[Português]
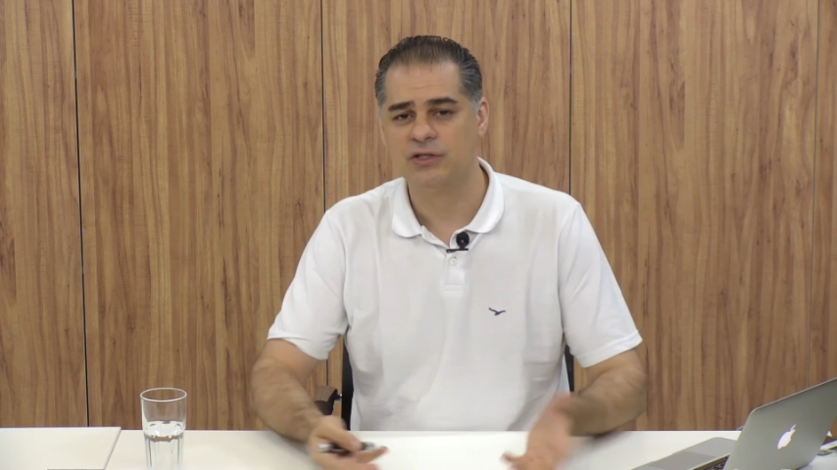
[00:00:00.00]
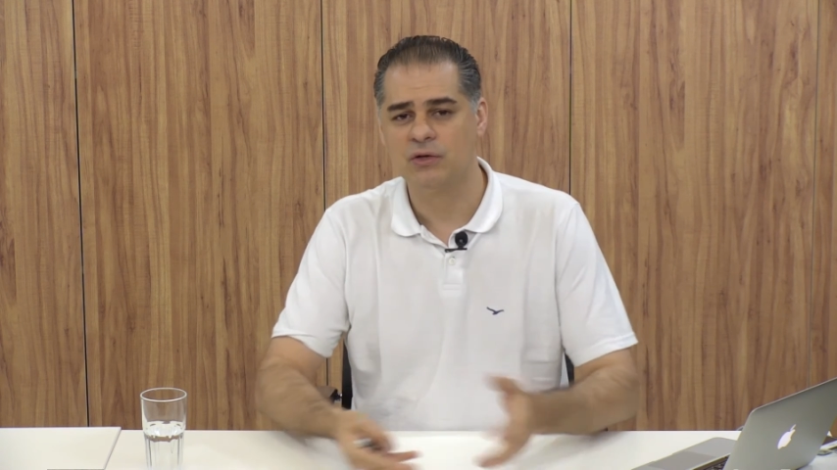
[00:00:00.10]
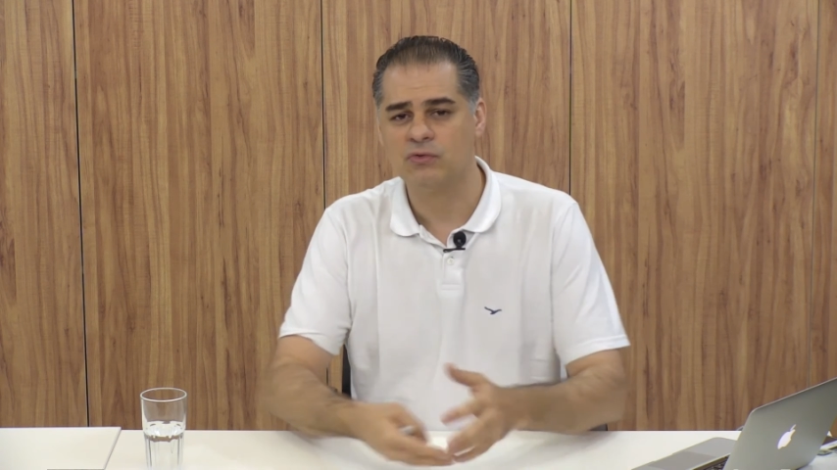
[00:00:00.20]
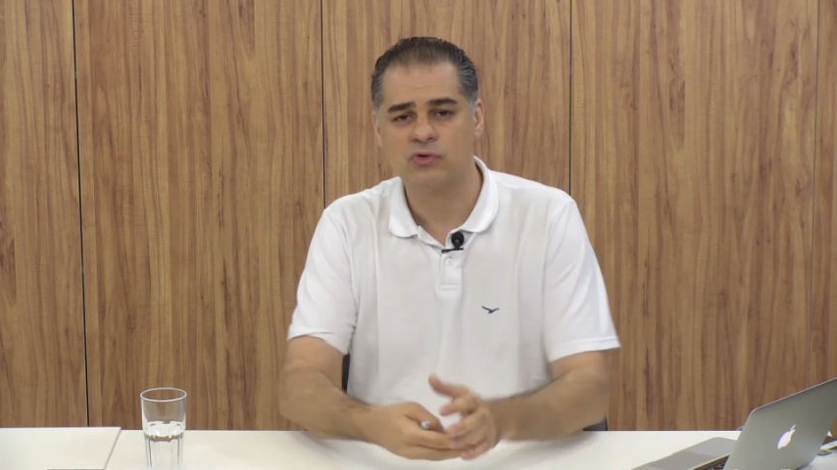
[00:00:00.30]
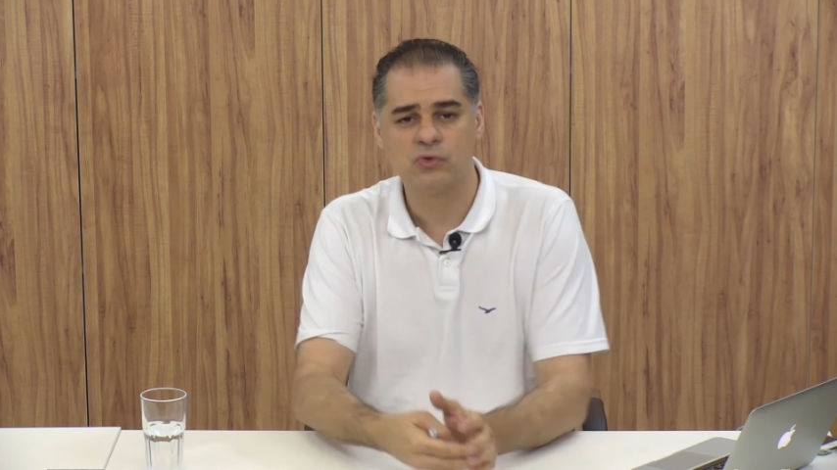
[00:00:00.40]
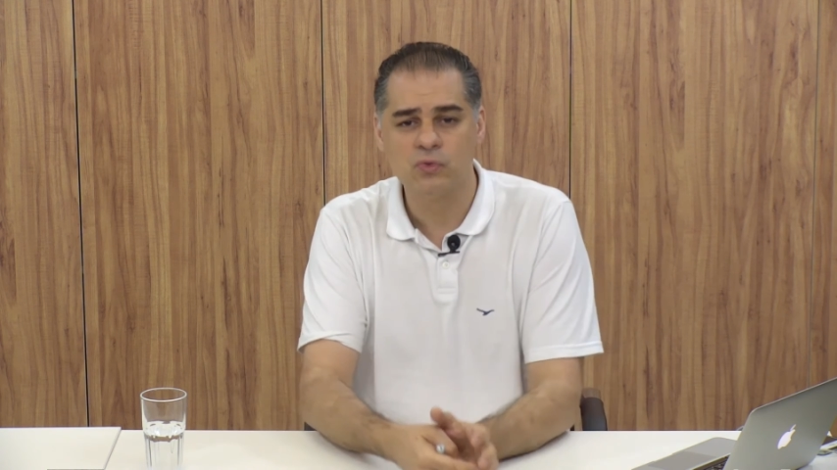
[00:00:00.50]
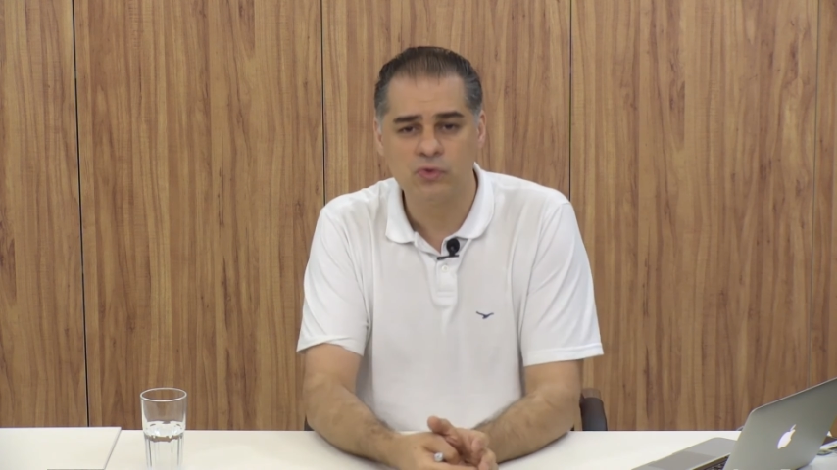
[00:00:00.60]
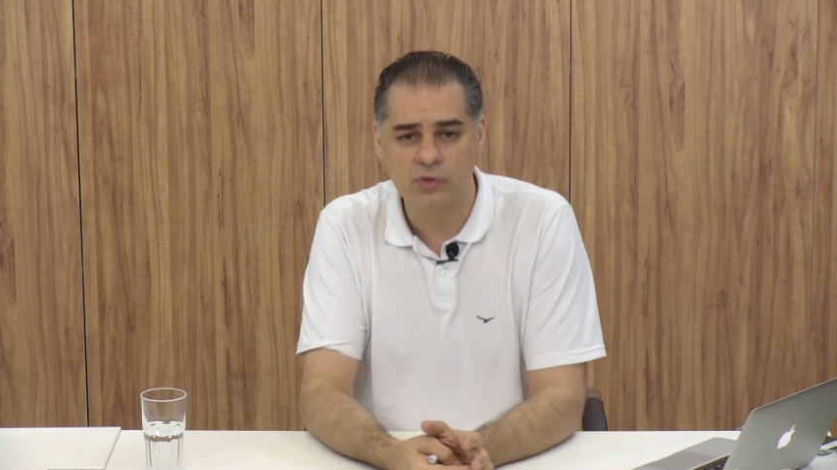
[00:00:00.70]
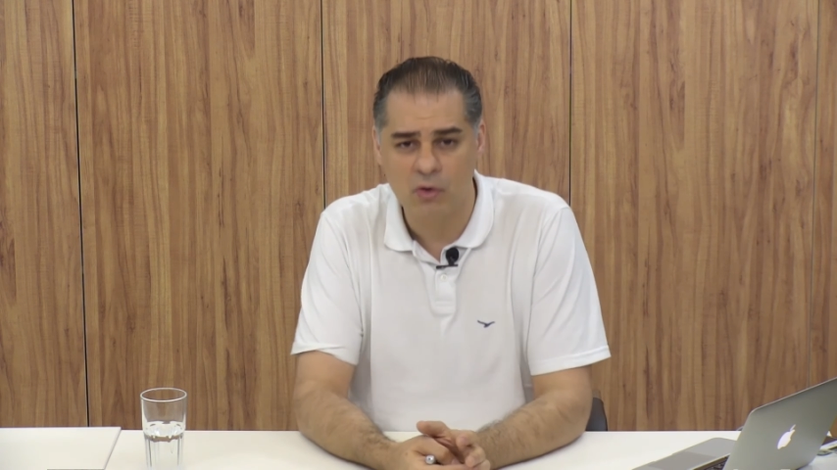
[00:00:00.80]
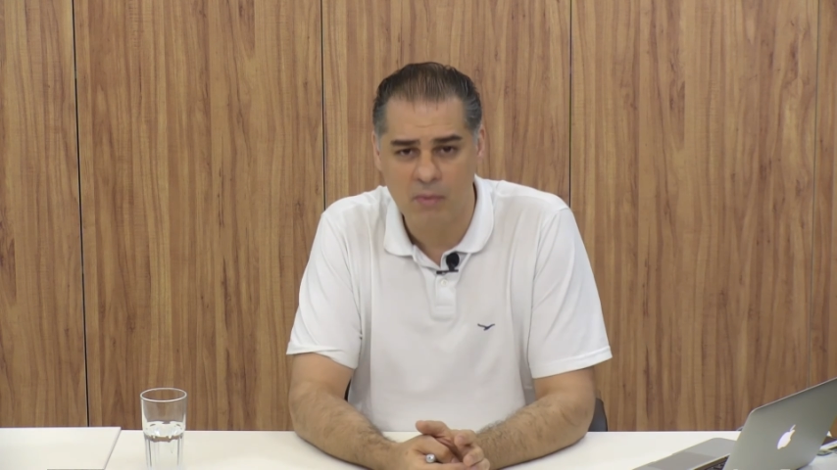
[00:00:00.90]
dê um
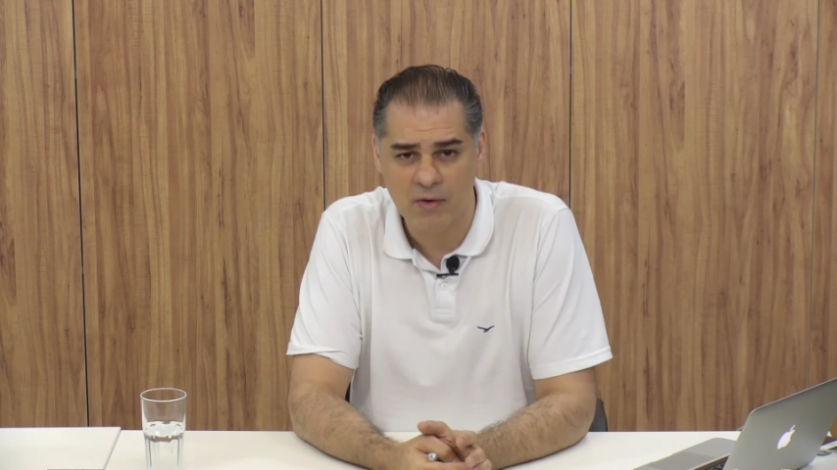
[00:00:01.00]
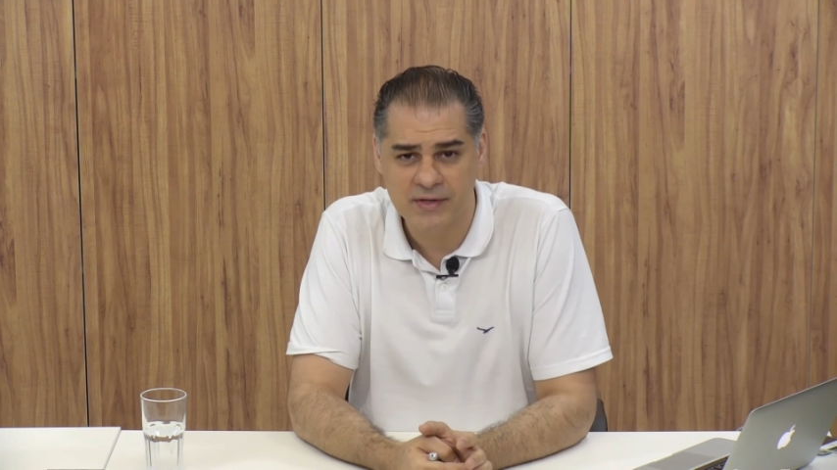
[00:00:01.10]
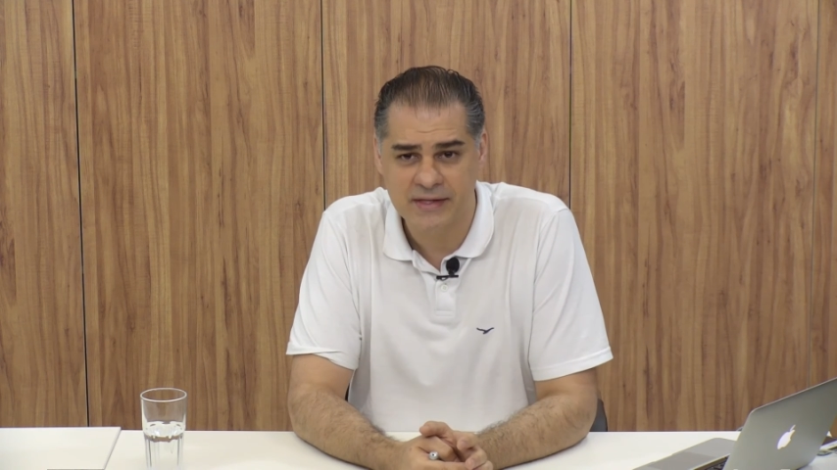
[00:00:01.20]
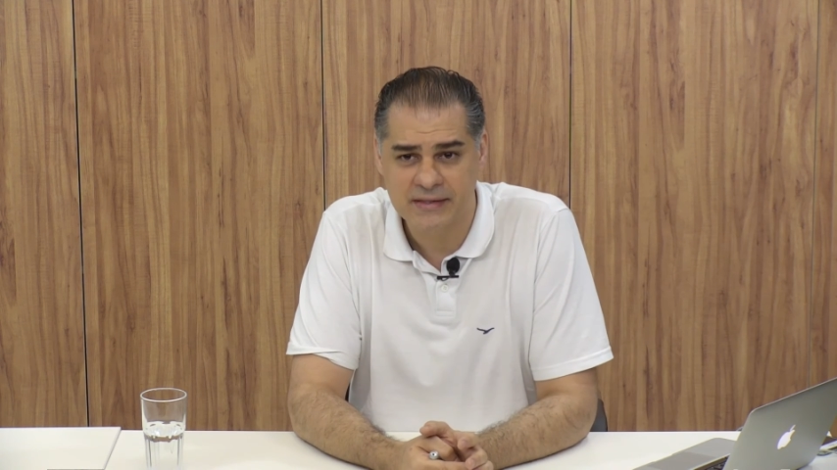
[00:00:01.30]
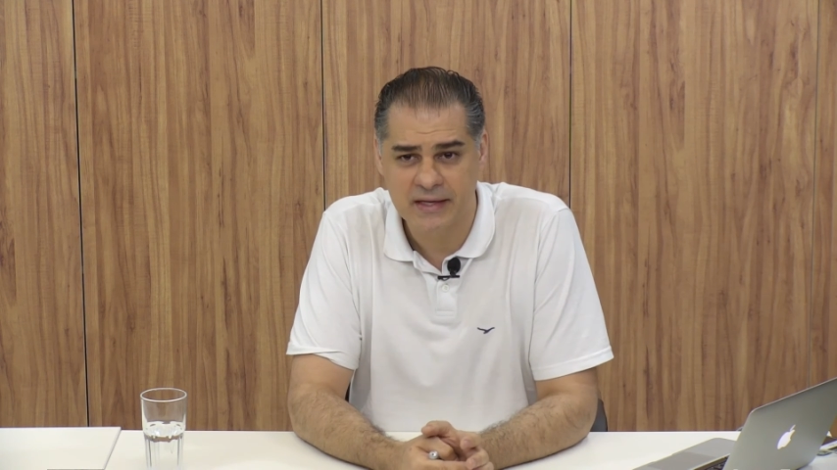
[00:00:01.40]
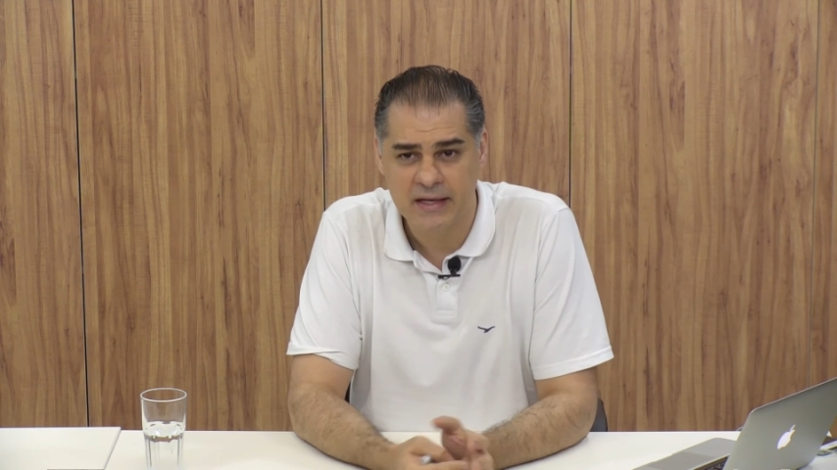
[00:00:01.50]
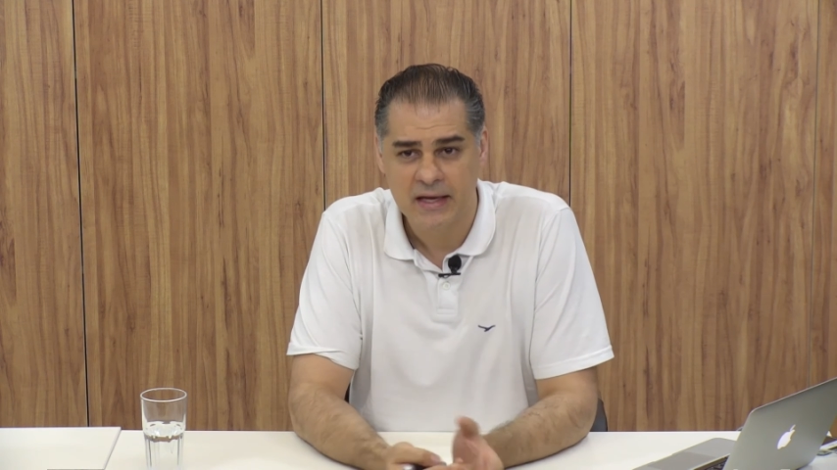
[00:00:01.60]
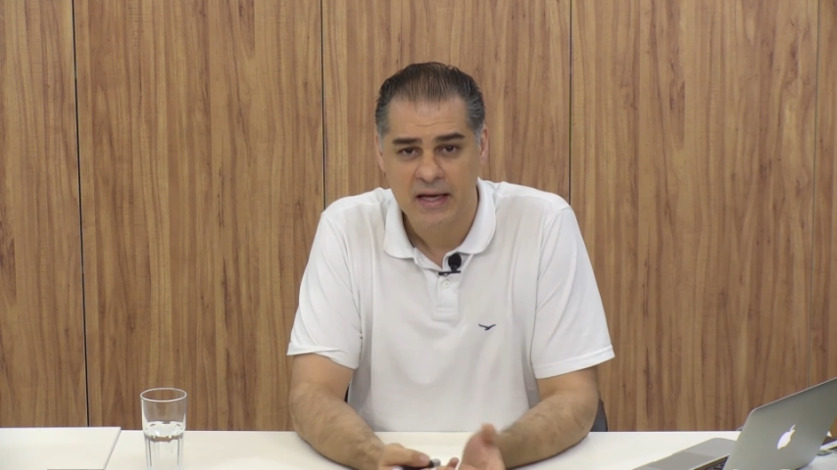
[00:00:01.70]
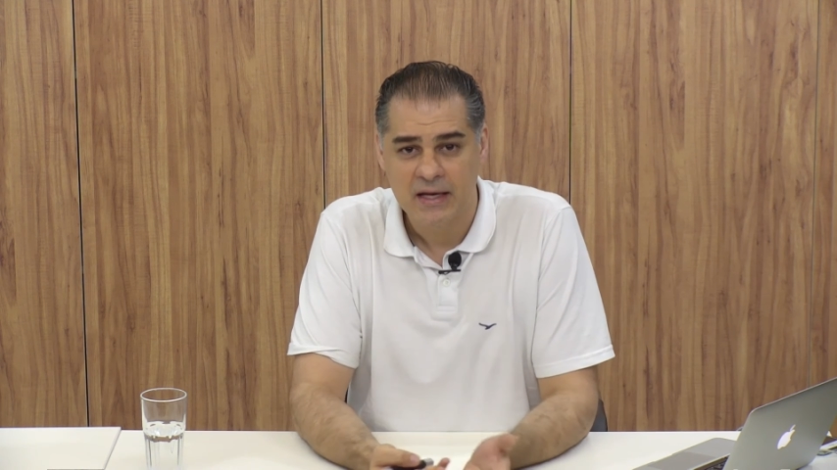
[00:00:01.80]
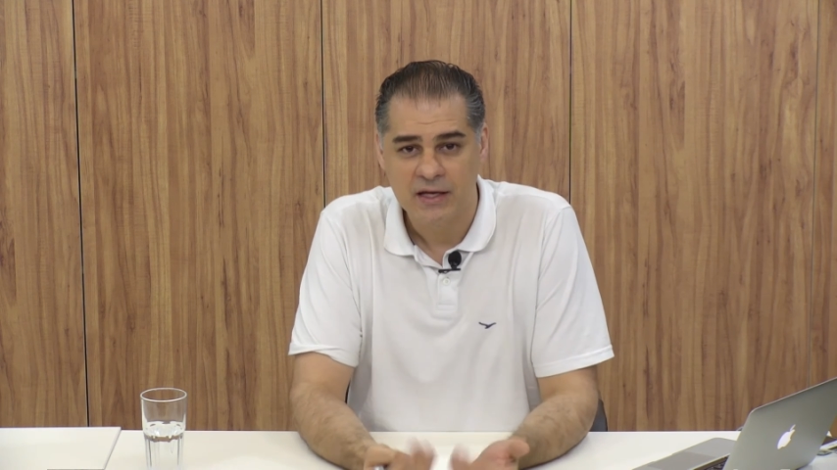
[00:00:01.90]
susto, alguma coisa assim.